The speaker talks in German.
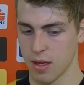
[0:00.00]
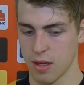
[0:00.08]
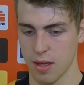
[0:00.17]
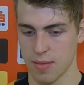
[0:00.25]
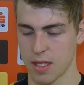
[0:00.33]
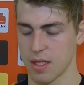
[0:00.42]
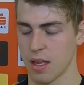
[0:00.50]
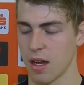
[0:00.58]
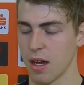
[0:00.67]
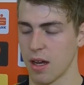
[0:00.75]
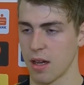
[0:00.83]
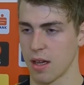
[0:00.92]
gibt's
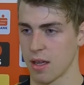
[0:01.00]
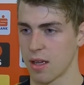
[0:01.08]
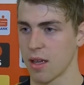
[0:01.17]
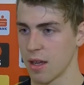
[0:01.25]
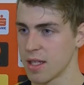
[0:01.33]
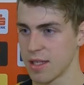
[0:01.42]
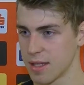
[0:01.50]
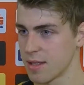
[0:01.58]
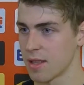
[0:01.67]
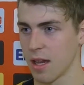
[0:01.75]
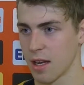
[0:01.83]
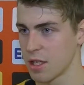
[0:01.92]
da,
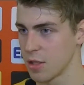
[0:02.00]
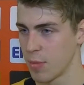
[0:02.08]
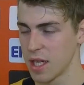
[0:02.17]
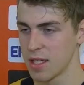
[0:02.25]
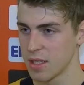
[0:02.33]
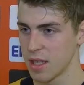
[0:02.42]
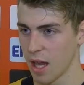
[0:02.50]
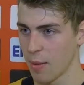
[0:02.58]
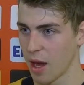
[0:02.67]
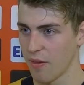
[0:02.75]
ist da das Spielsystem